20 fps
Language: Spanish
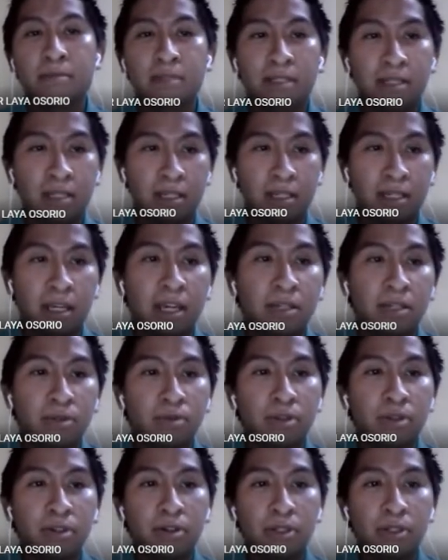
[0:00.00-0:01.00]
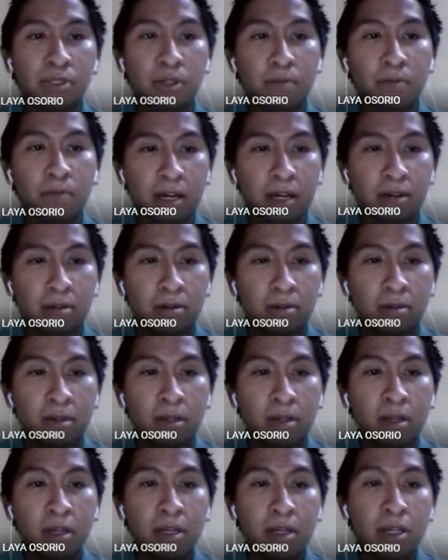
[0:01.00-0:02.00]
¿Qué es un hidrolizado de pescado?
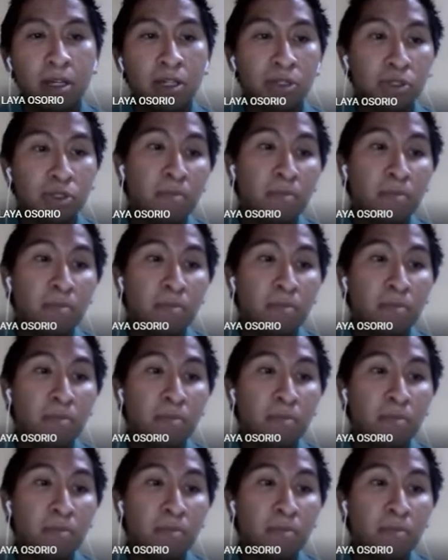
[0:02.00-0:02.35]
Son